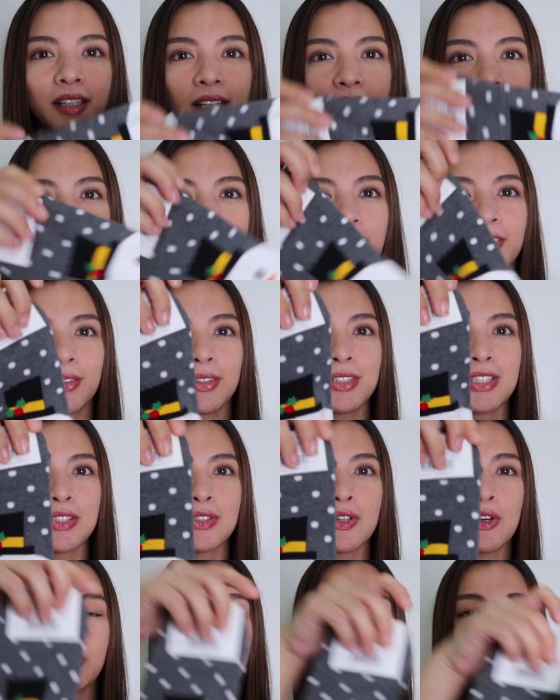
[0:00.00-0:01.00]
Yan, itong
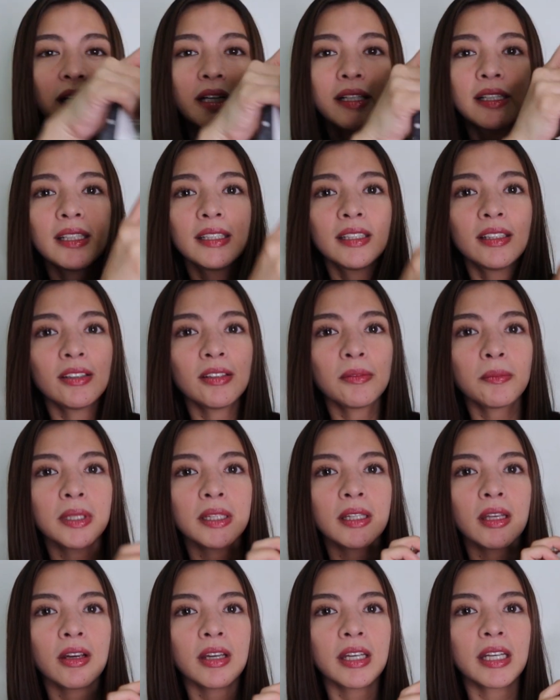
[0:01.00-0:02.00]
snowman. Ang ganda ng
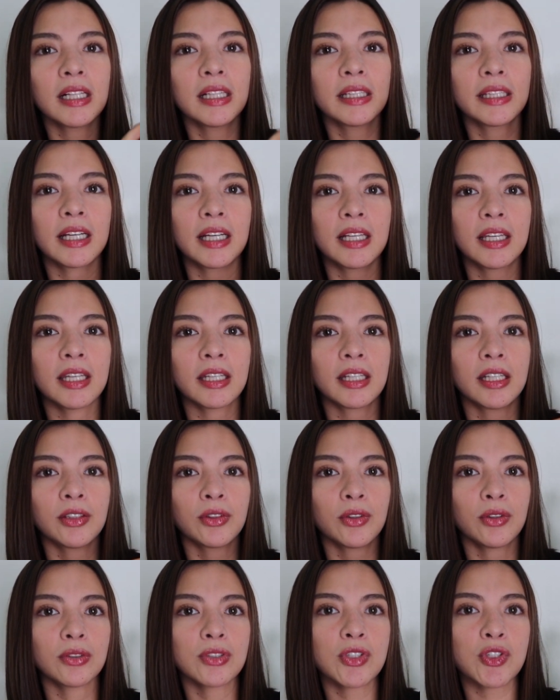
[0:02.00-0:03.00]
material niya. Like,
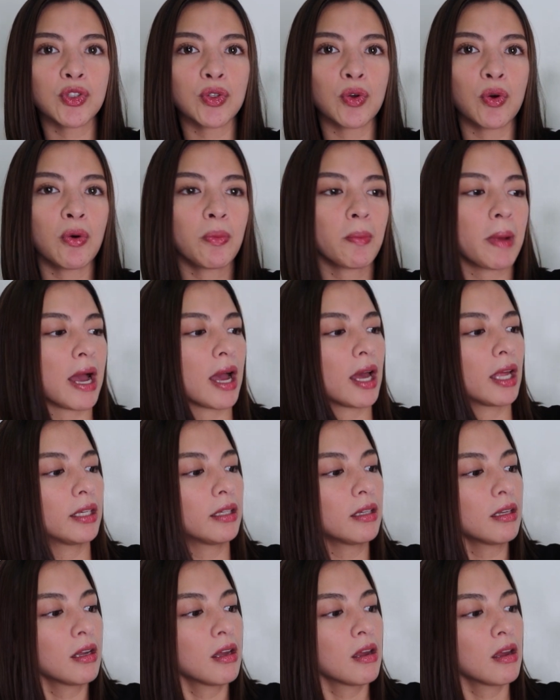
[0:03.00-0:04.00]
itong
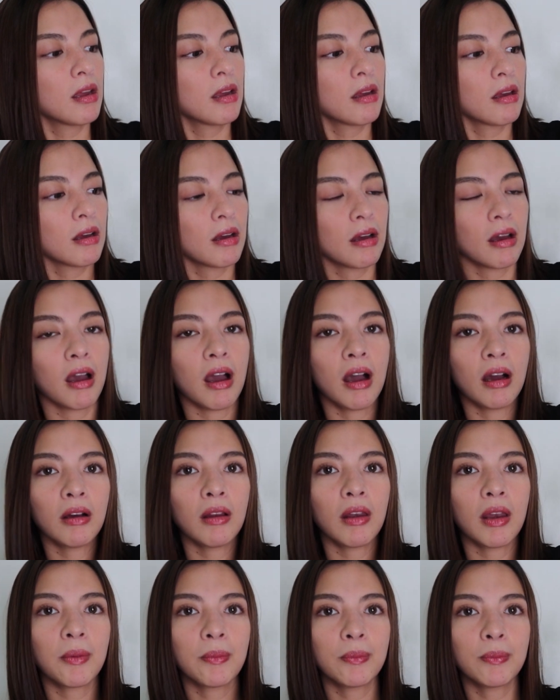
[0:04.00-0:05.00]
snowman,
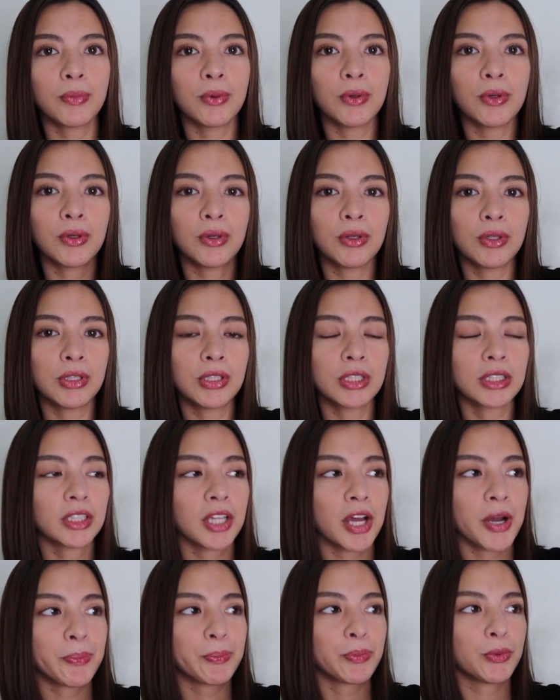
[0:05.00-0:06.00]
ang lambot,
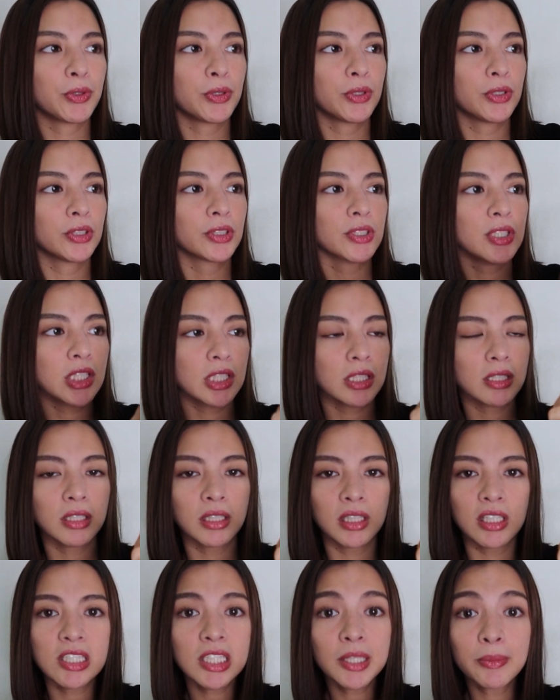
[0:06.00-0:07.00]
tapos
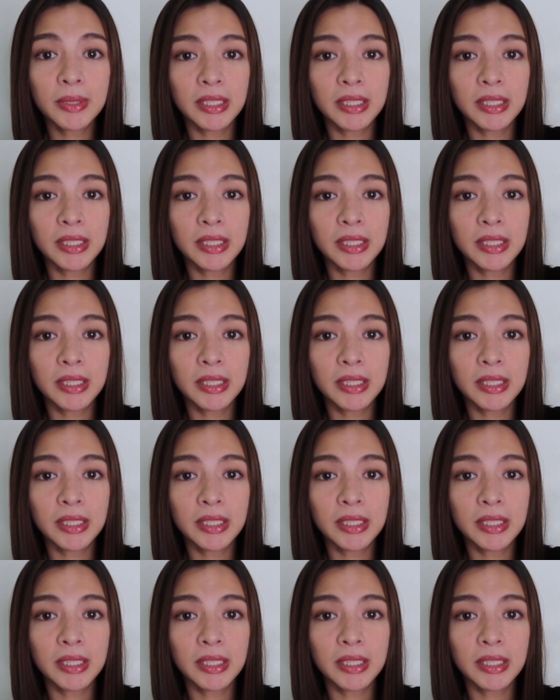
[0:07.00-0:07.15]
hindi siya